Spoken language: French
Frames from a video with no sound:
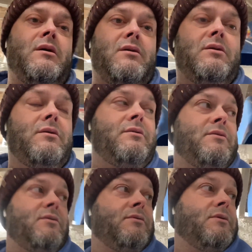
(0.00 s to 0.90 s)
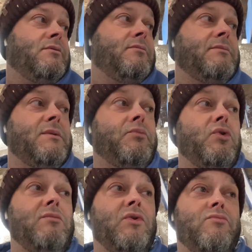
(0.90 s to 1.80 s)
euh, mes
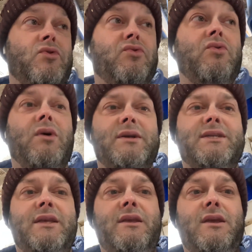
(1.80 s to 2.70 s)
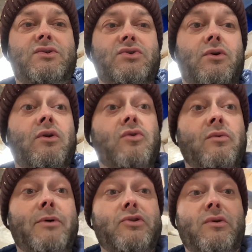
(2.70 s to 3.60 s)
poules m'ont beaucoup enseigné sur le
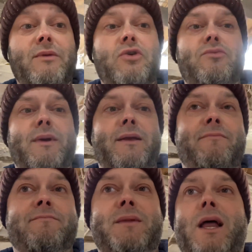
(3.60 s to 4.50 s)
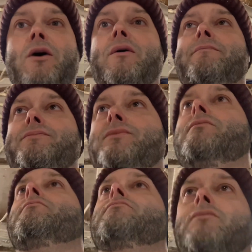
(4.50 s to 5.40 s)
comportement humain. Alors,
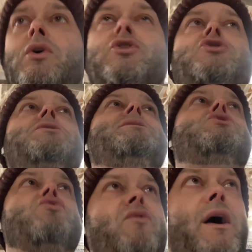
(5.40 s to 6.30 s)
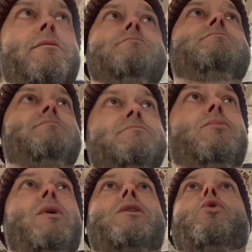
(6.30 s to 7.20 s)
je dis souvent,
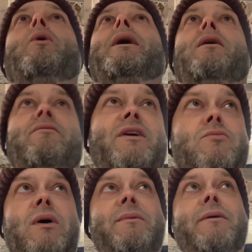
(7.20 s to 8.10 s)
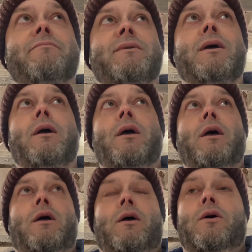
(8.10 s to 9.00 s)
pour être cohérent avec moi-même,
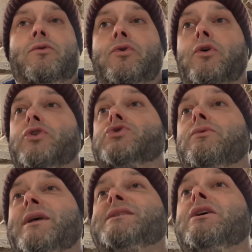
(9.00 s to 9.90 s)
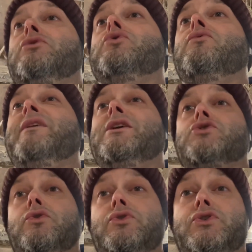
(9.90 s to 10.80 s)
que lorsqu'on essaie de trouver des
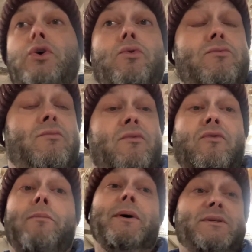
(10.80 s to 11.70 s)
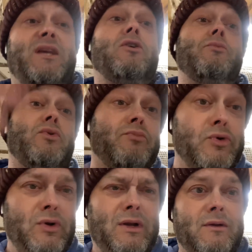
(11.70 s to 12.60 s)
solutions, il faut penser comme une poule.